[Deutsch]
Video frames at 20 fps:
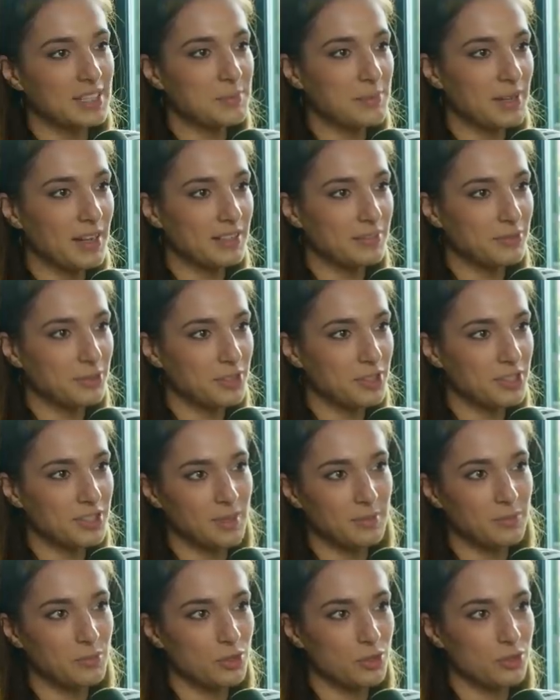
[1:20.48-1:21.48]
nicht beantwortest,
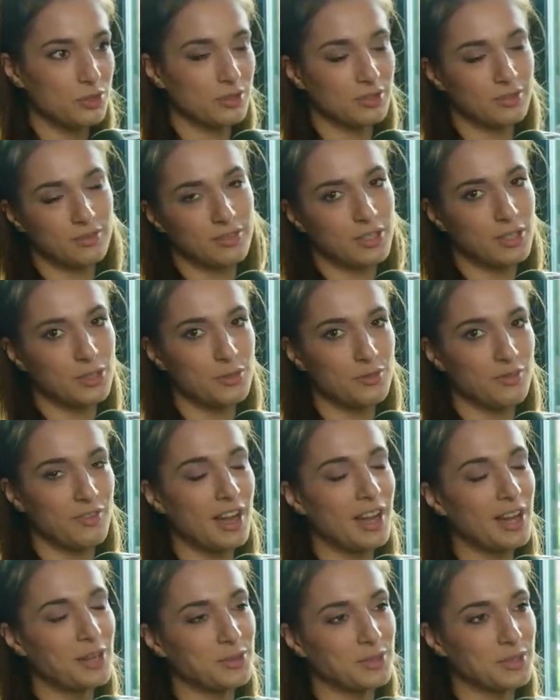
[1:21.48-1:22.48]
dann musst, weißt du, so
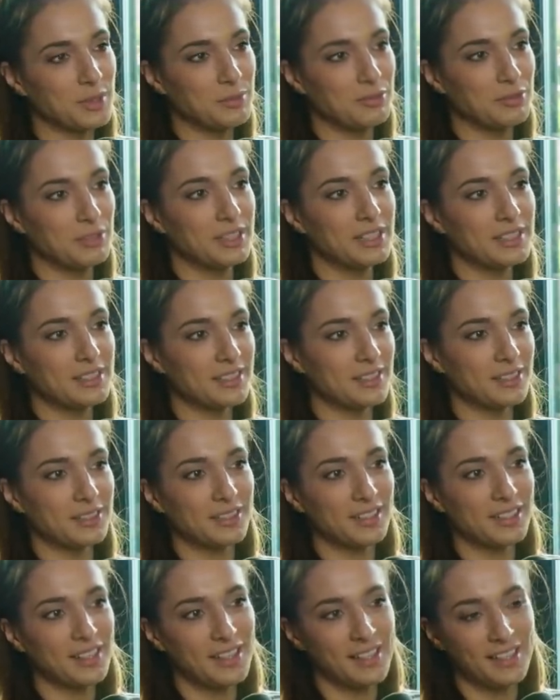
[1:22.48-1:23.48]
Wahrheit oder Pflicht,
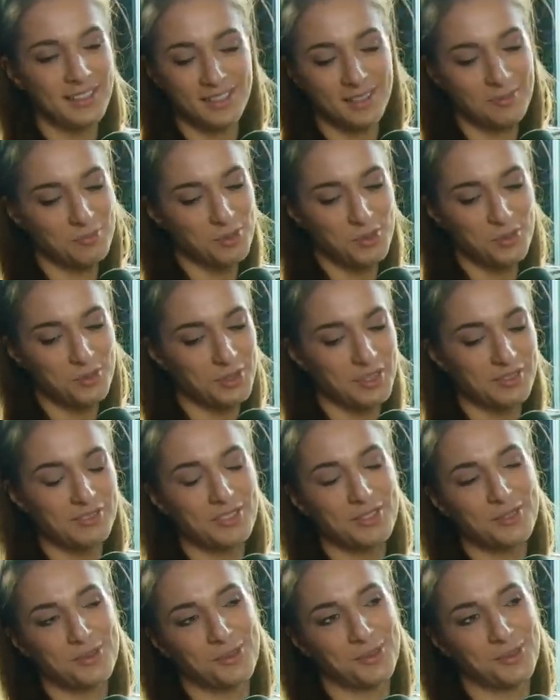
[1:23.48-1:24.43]
dann dann musst du etwas